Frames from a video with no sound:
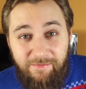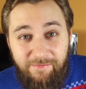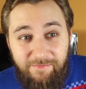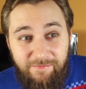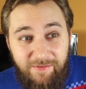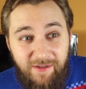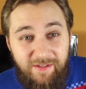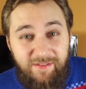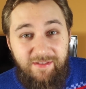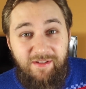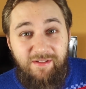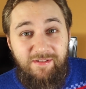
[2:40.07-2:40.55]

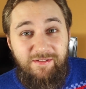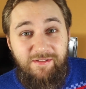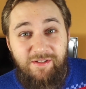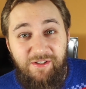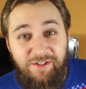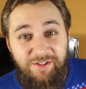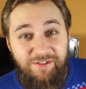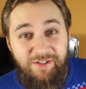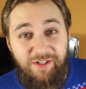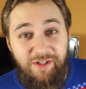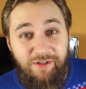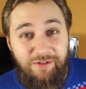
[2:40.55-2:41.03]

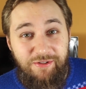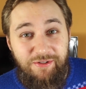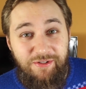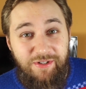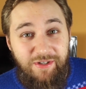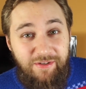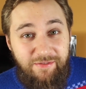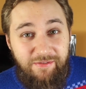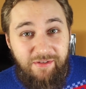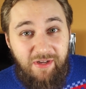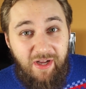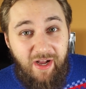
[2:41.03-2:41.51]
fantastyczna
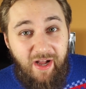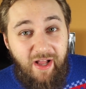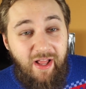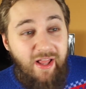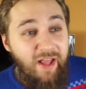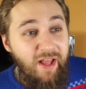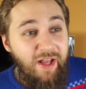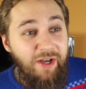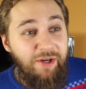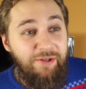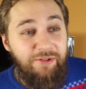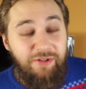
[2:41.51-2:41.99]
rozrywka,
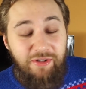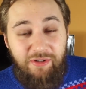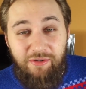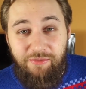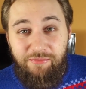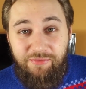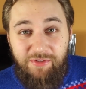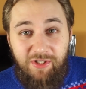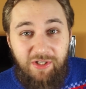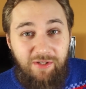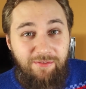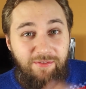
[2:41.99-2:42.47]
którą
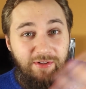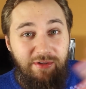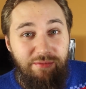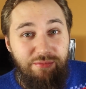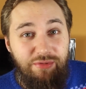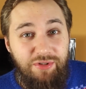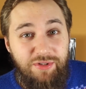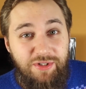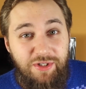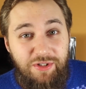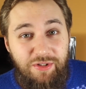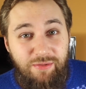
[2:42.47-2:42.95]
w tej chwili
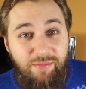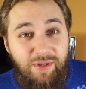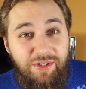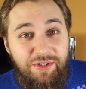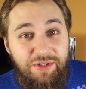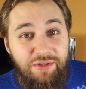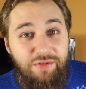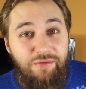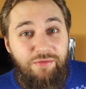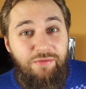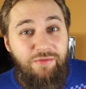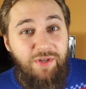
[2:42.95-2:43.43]
możecie
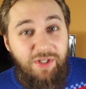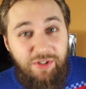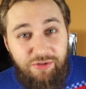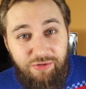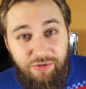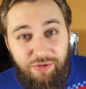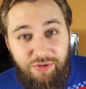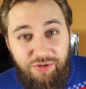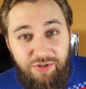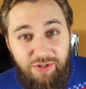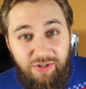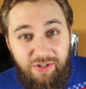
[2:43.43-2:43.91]
zobaczyć w
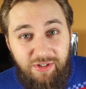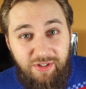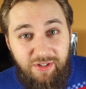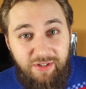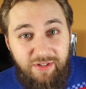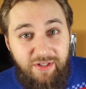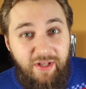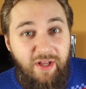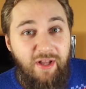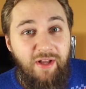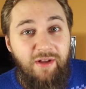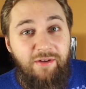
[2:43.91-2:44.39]
większości kin,